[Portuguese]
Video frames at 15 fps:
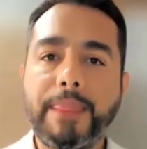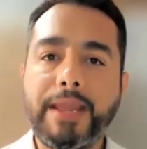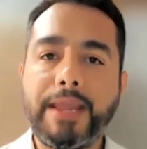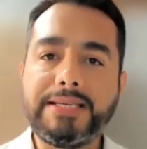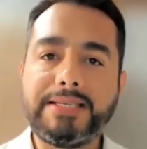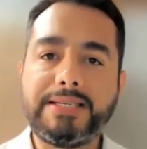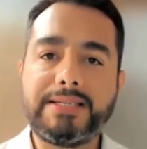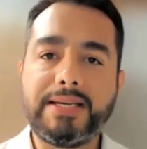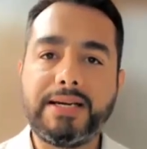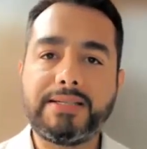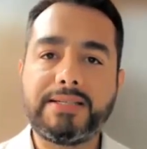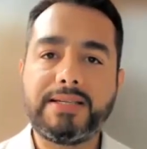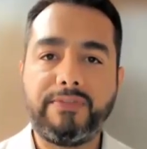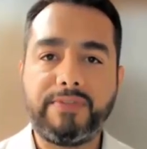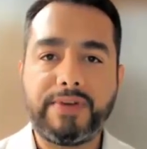esse
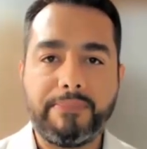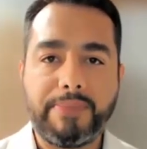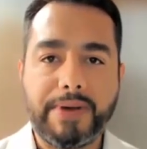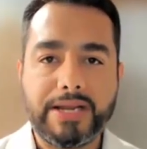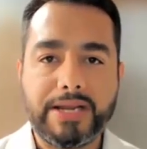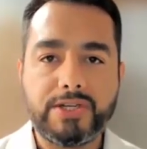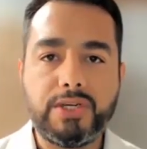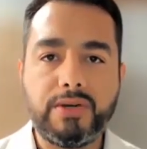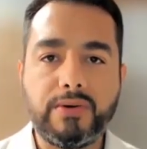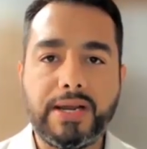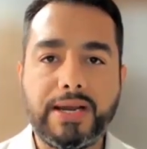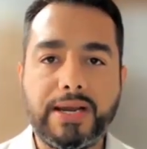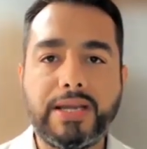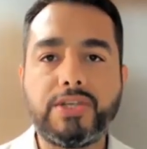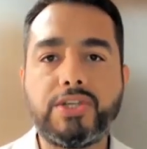sangue, se ele ficar paradinho
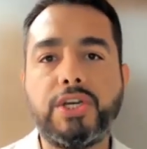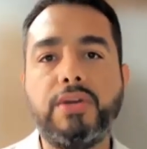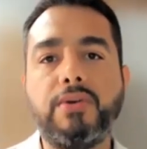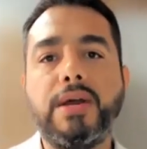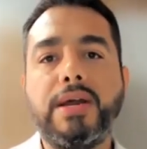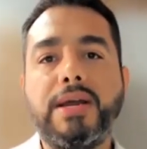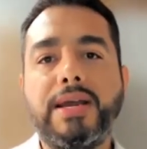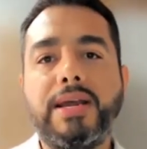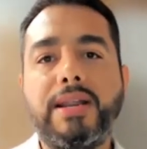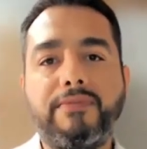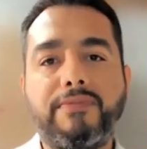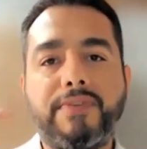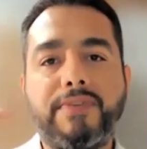lá quietinho, ele